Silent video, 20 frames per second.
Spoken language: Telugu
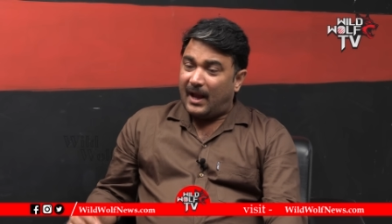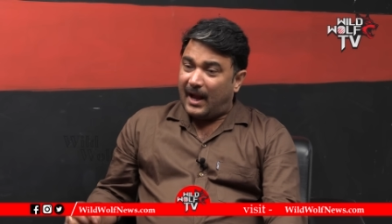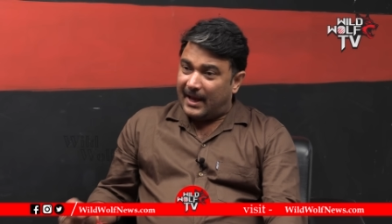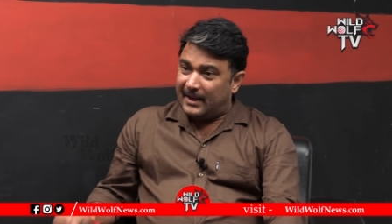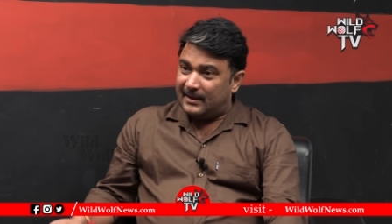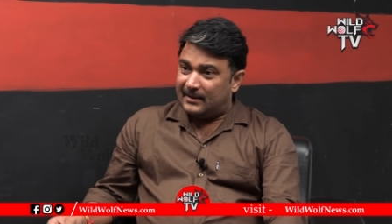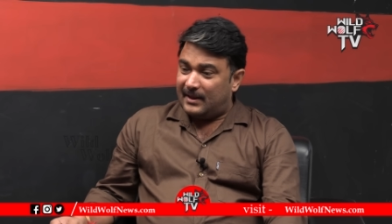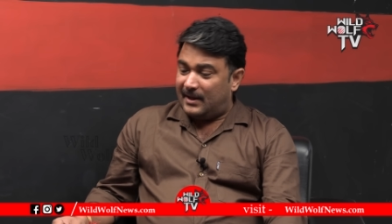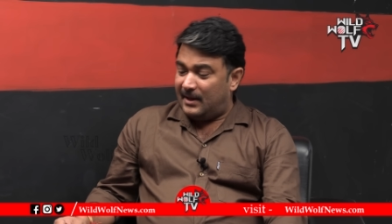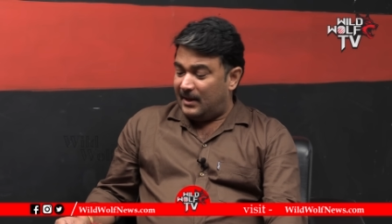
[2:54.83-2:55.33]

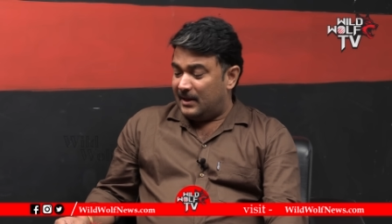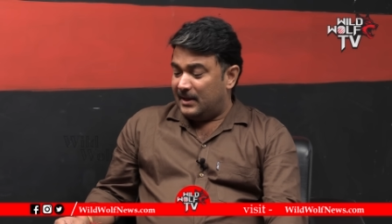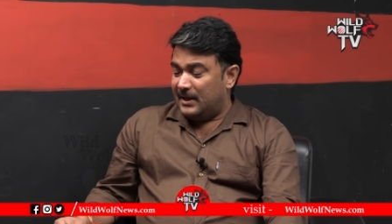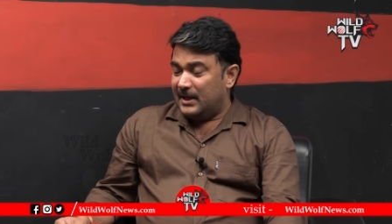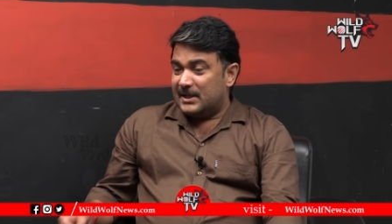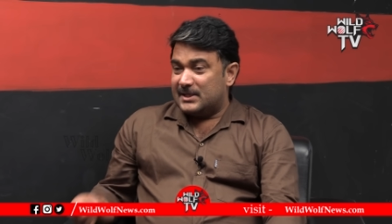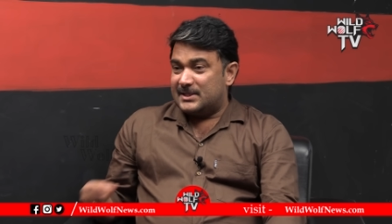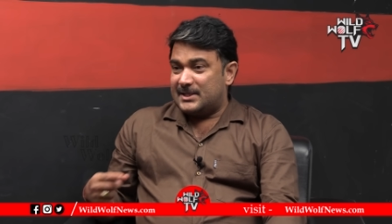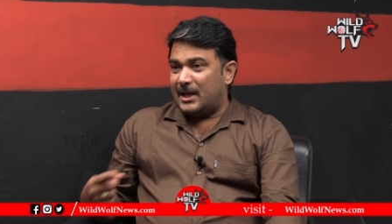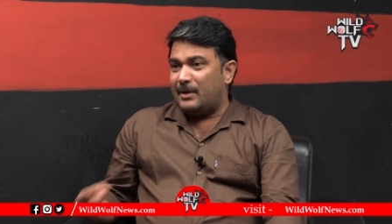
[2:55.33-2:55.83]
అయితే
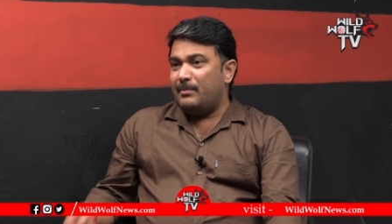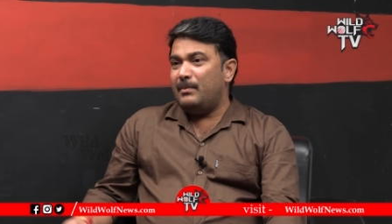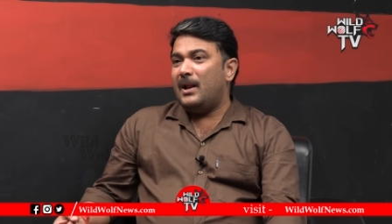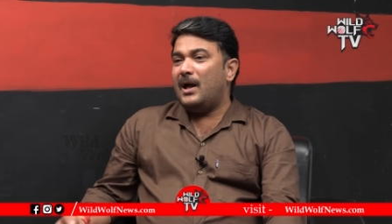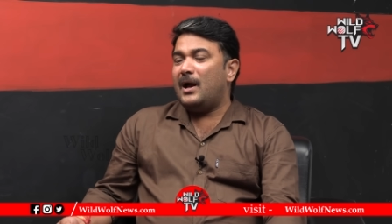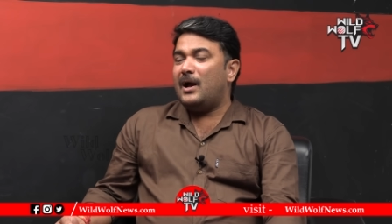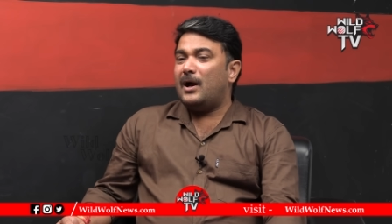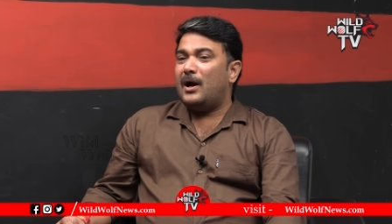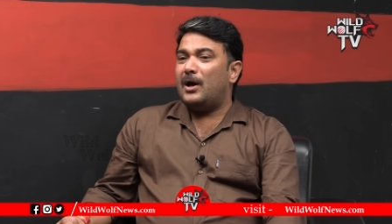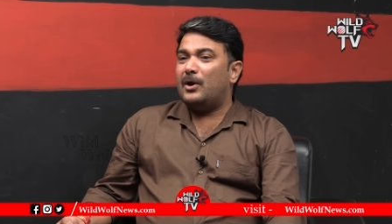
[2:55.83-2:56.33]

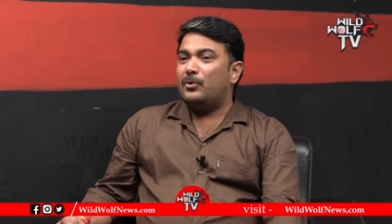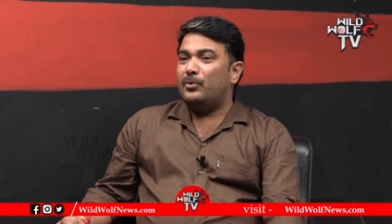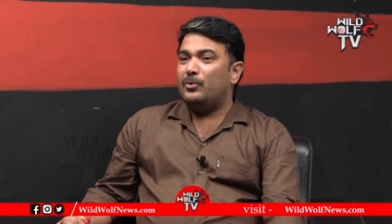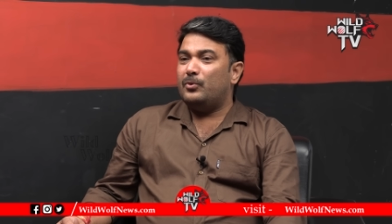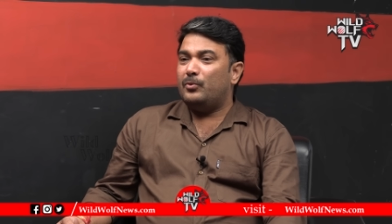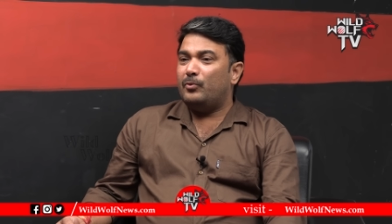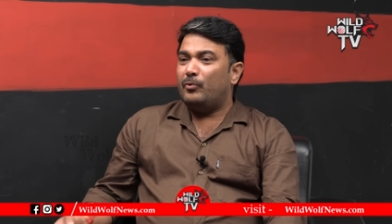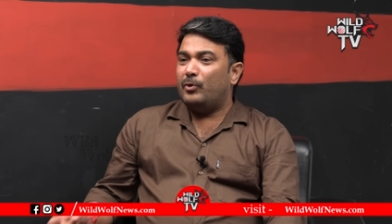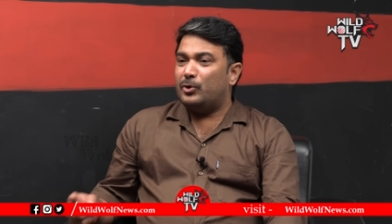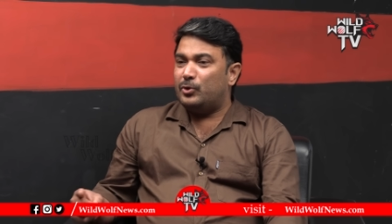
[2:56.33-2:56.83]
షర్మిలా గారు
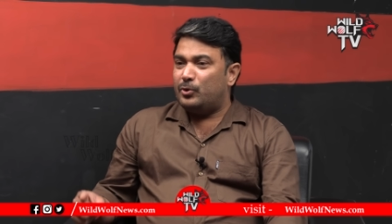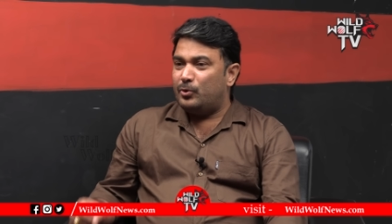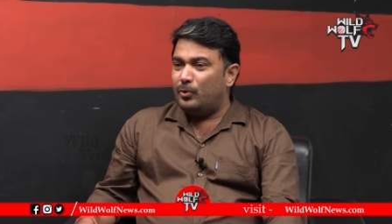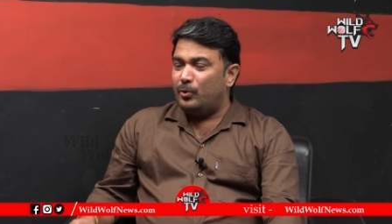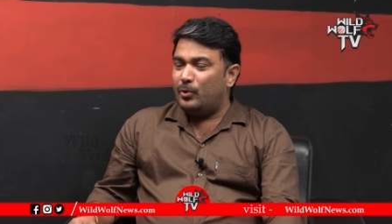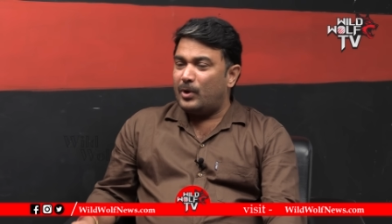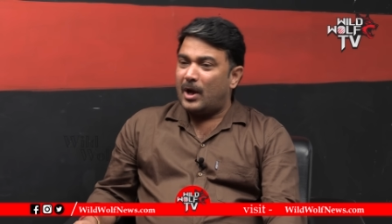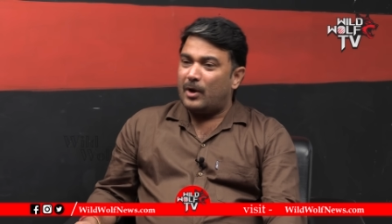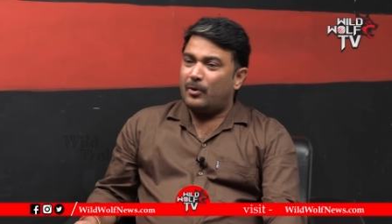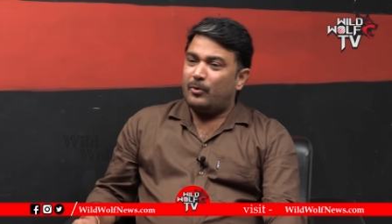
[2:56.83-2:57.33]
వద్దు
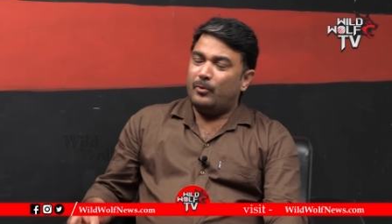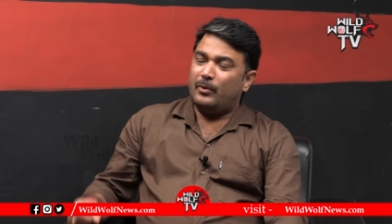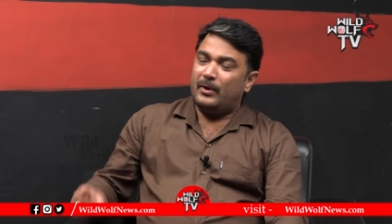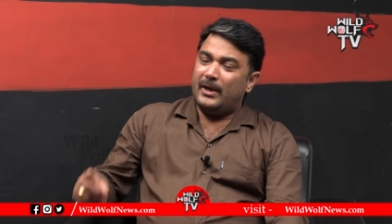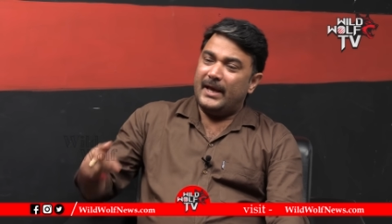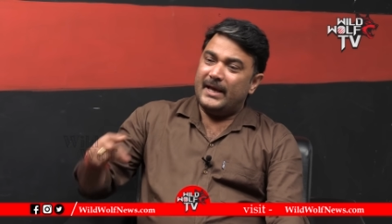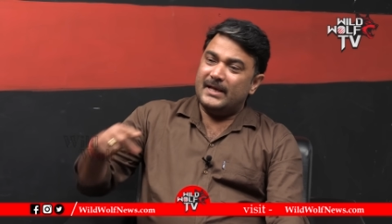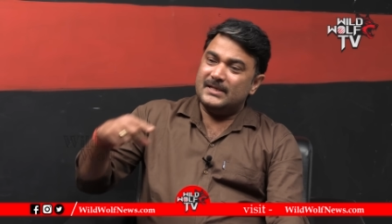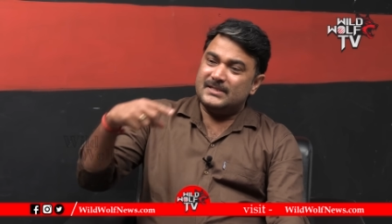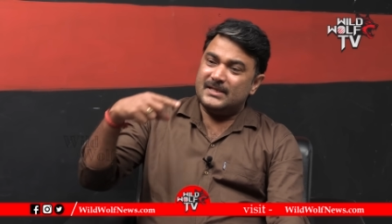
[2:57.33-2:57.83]
నాకు
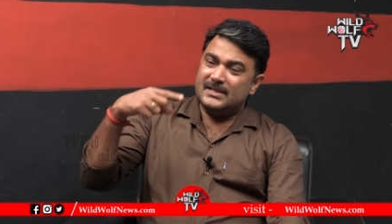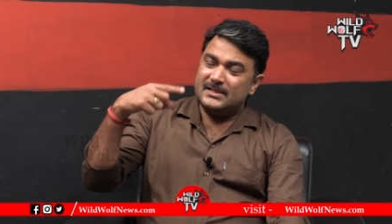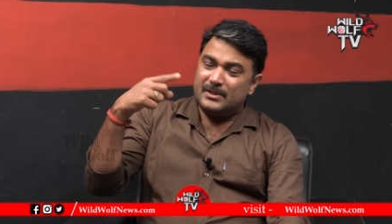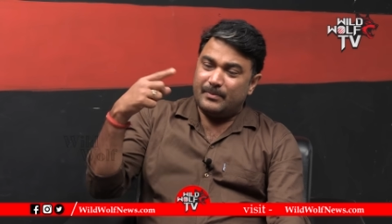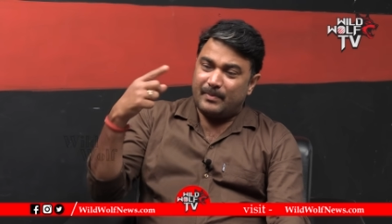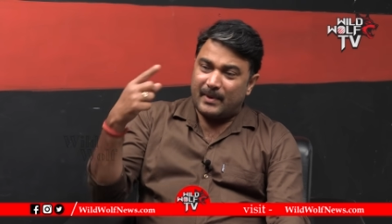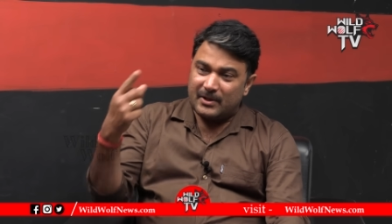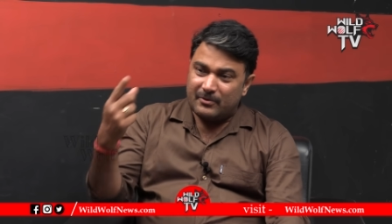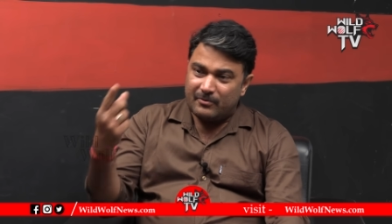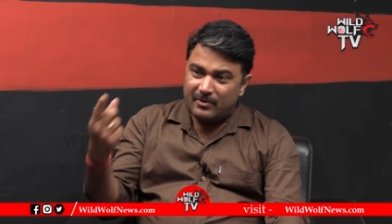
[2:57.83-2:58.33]
ఏఐసిసి
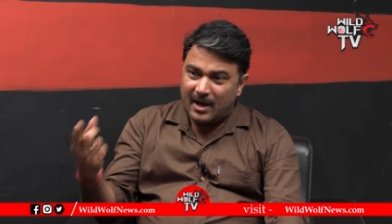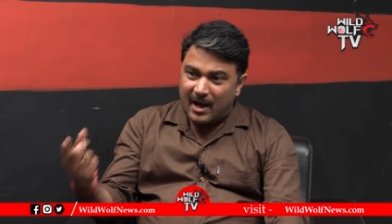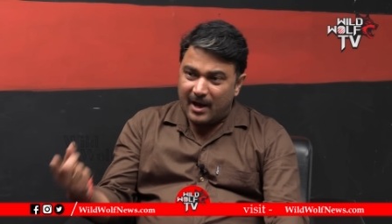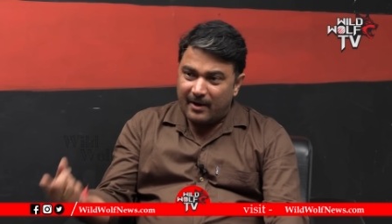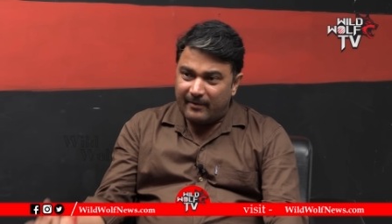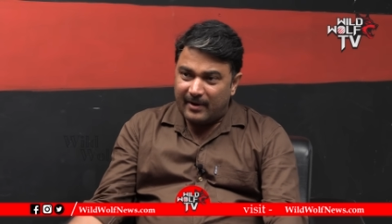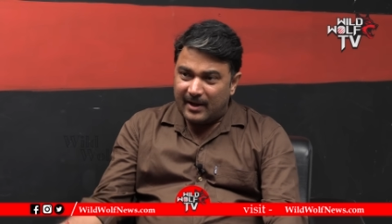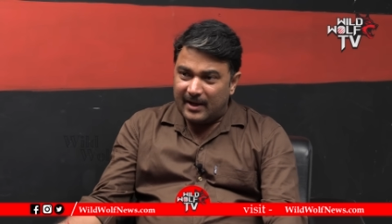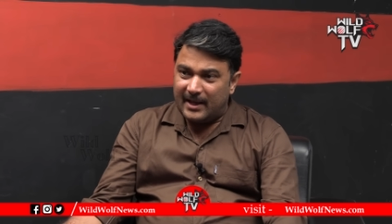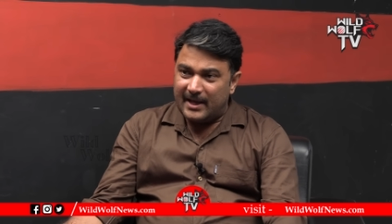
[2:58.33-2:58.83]
పదవి
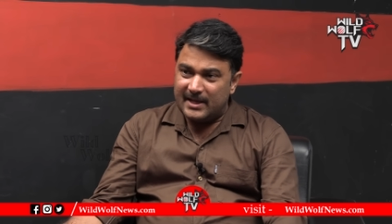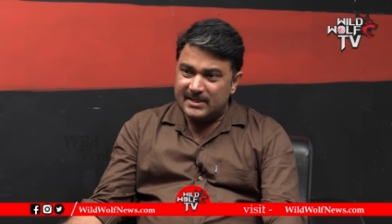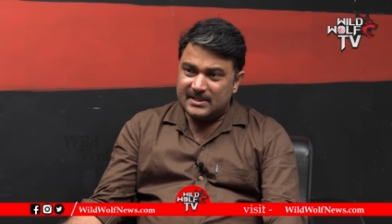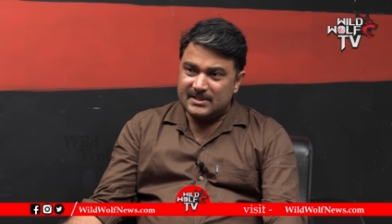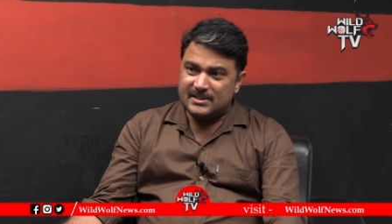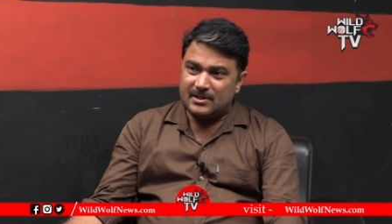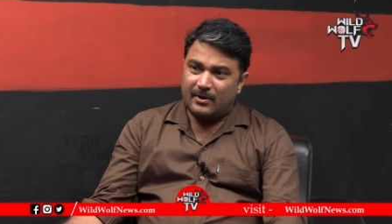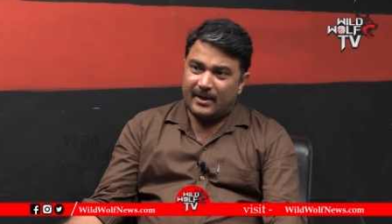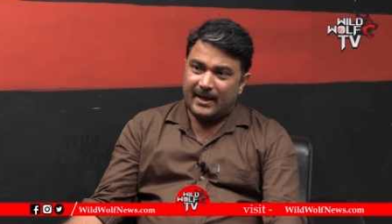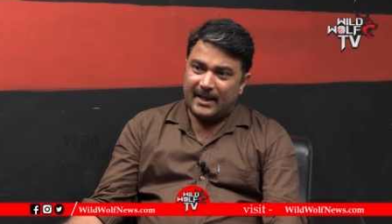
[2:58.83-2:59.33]
కావాలి
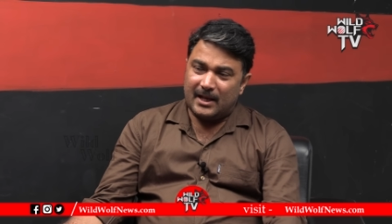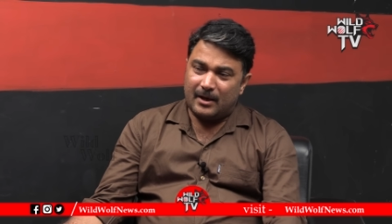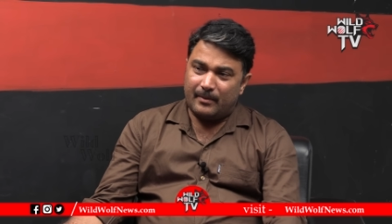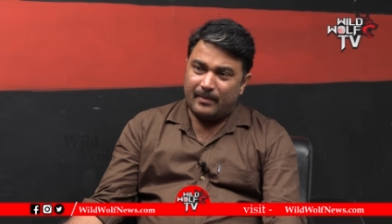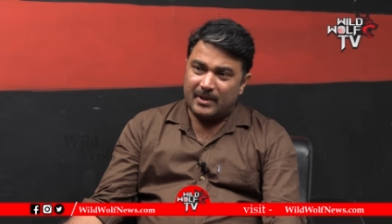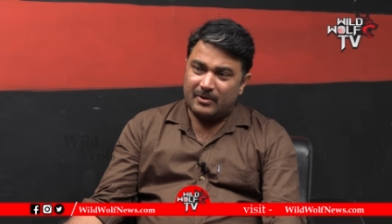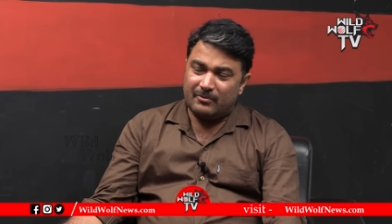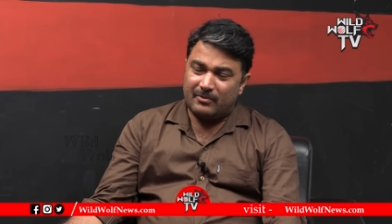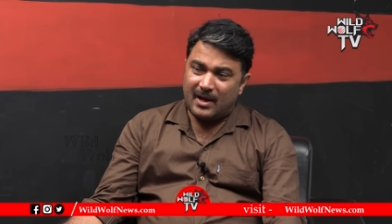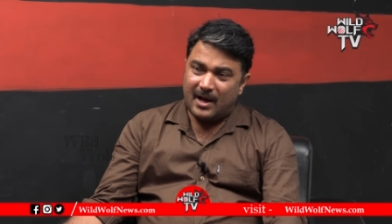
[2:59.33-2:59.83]
ఏసీసీలో కీలక
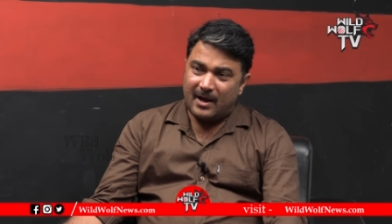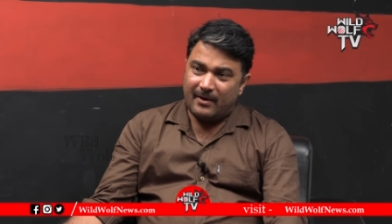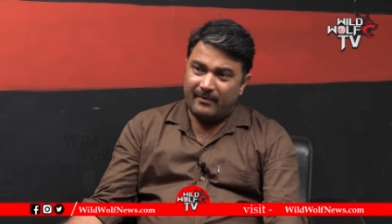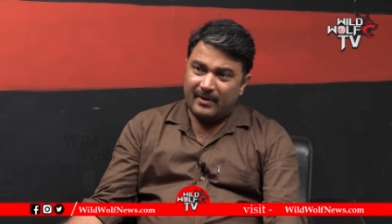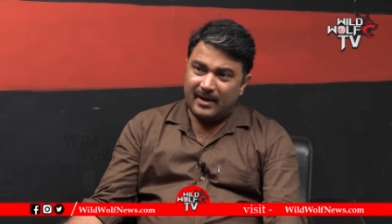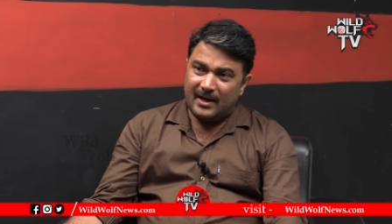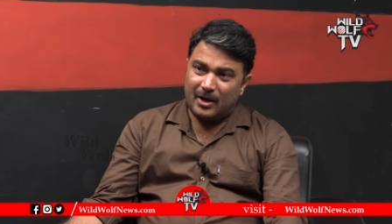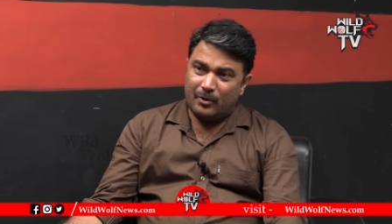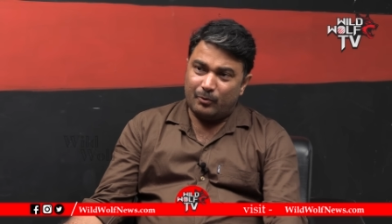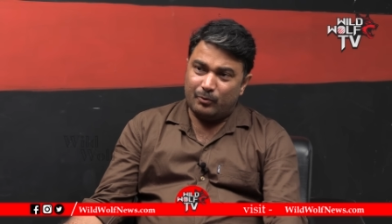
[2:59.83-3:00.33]
పదవి
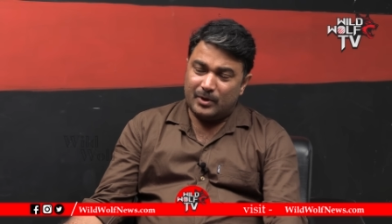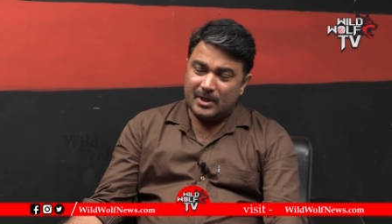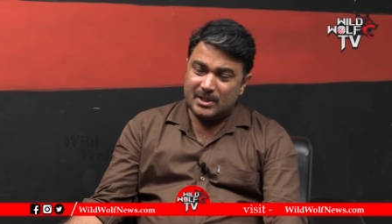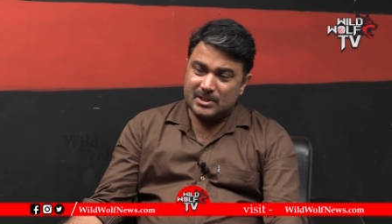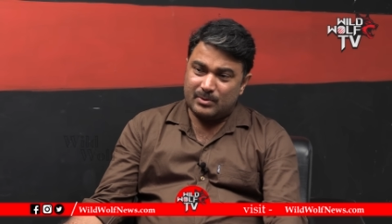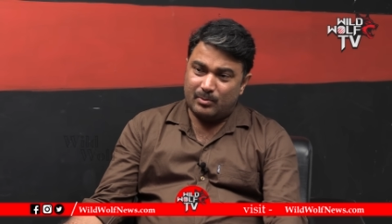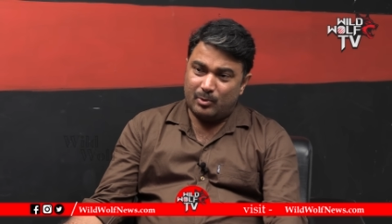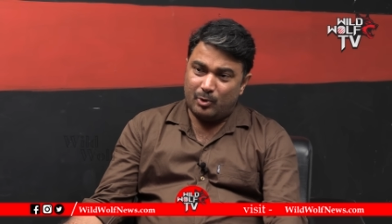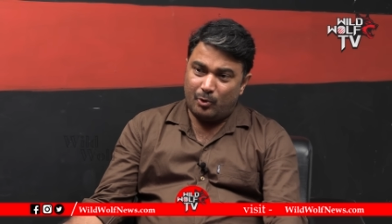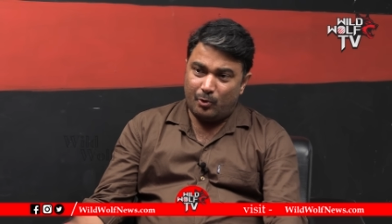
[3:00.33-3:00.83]
కావాలి అనే
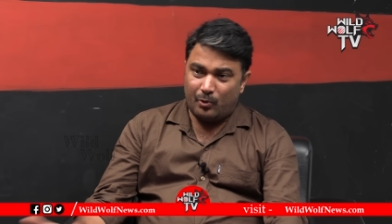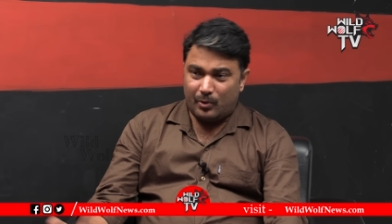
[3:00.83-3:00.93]
ఉద్దేశంలో